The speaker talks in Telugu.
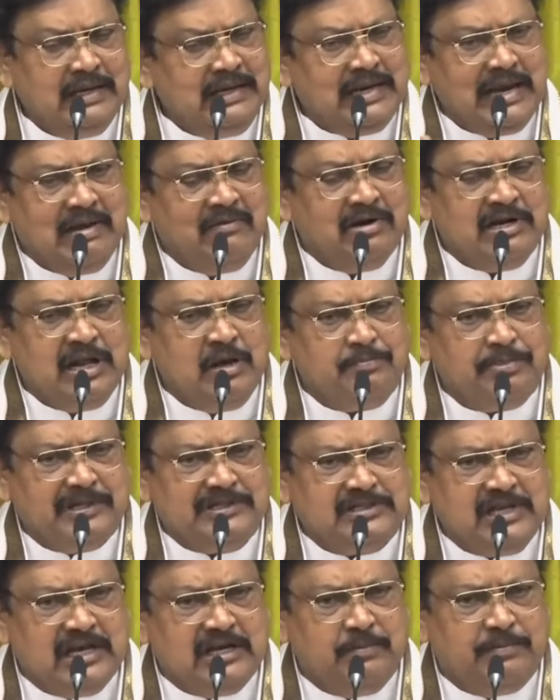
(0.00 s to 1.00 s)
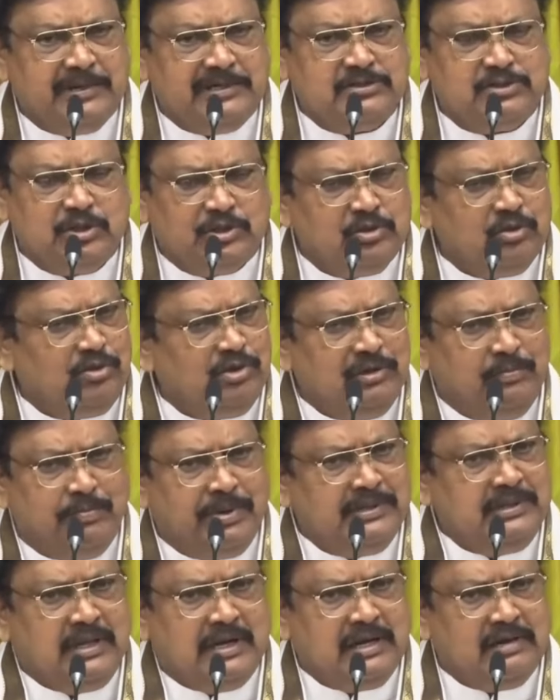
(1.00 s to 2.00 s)
ఇంకేమైనా ప్రత్యేక పరిస్థితులు
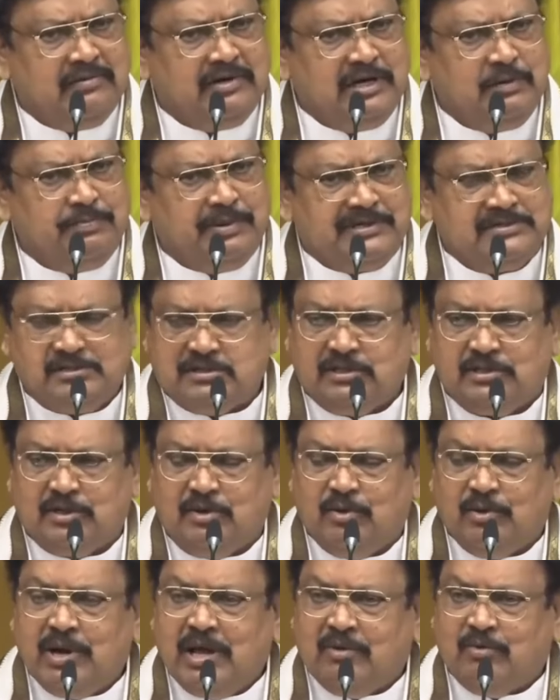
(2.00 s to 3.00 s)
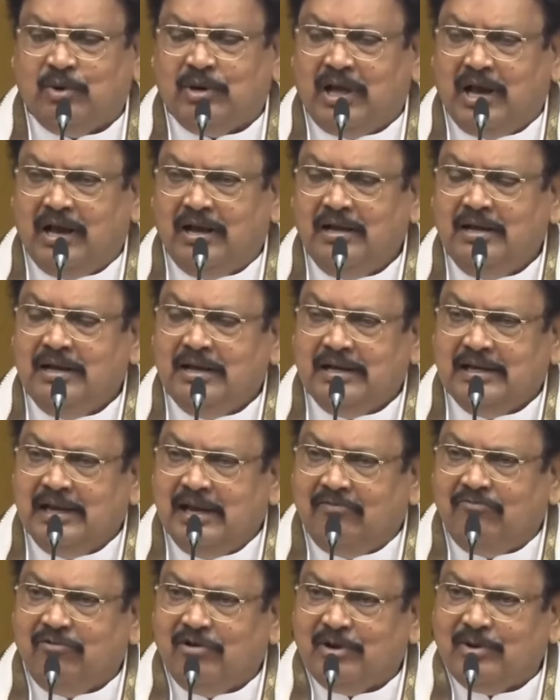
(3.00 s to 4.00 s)
ఇబ్బందికరమైన పరిస్థితులు ఉన్నా కూడా
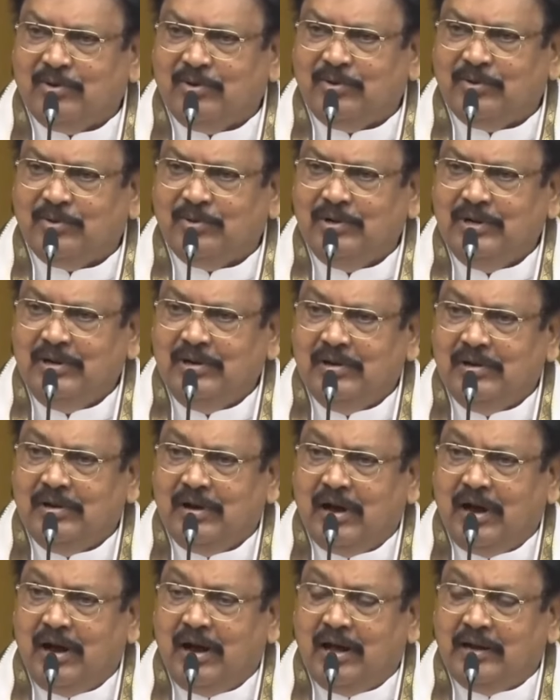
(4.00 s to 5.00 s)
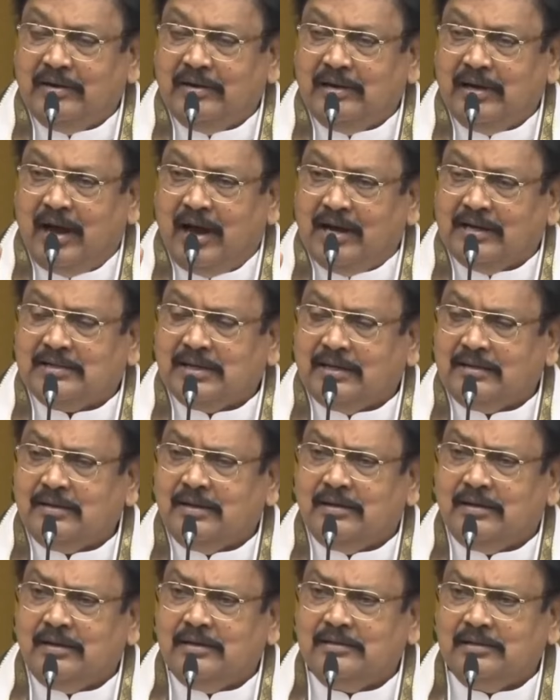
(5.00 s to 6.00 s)
ఎవరు ఆ
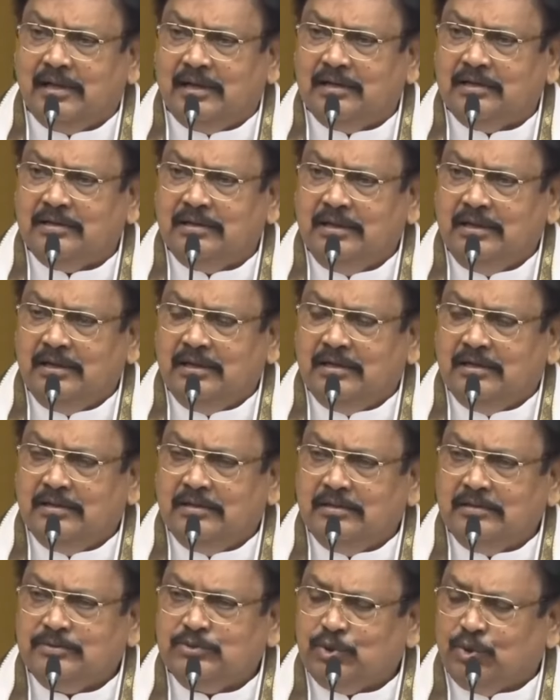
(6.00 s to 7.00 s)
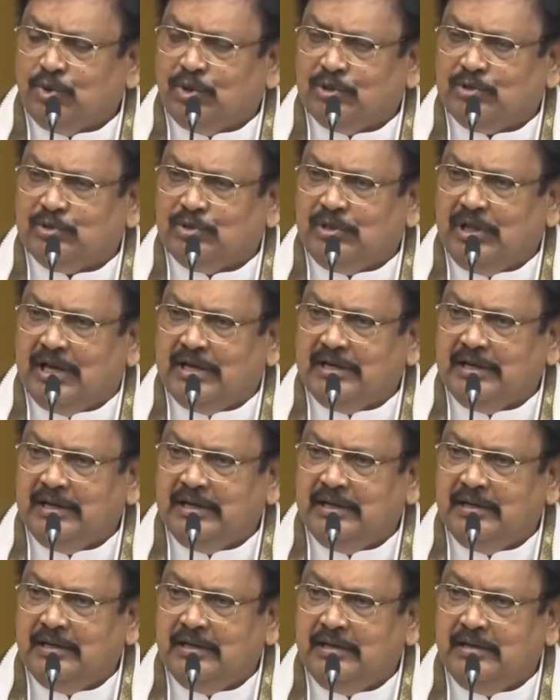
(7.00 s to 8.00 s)
ఆటంకం కింద చూడొద్దు
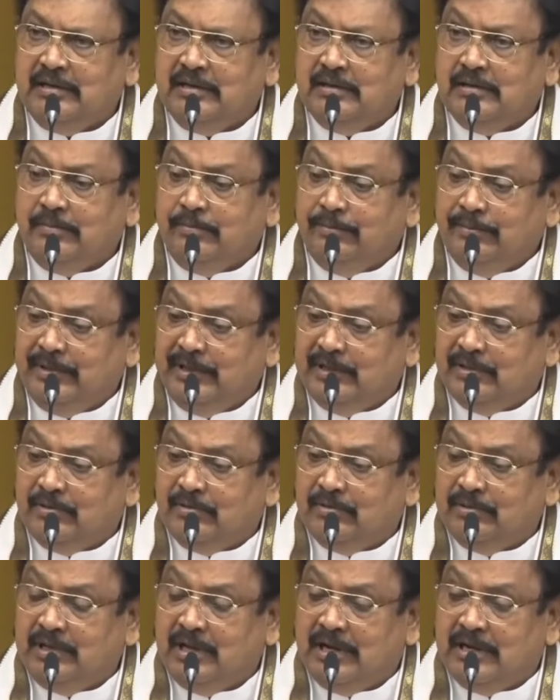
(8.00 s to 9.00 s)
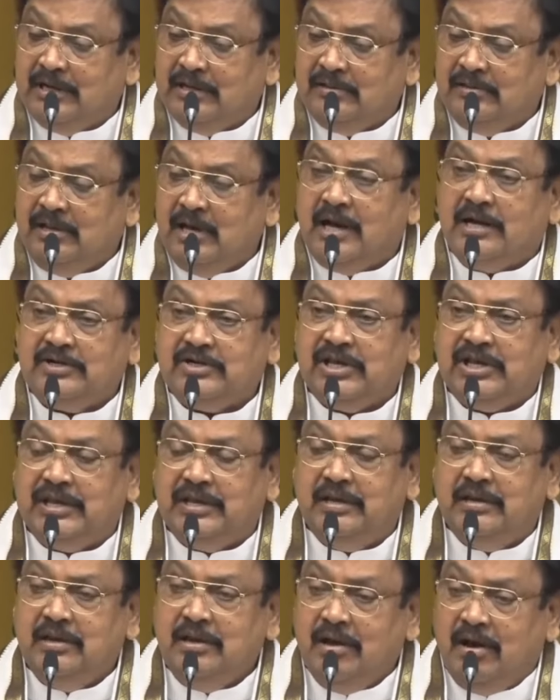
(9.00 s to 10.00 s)
దాన్ని మీరు దాన్ని దాటి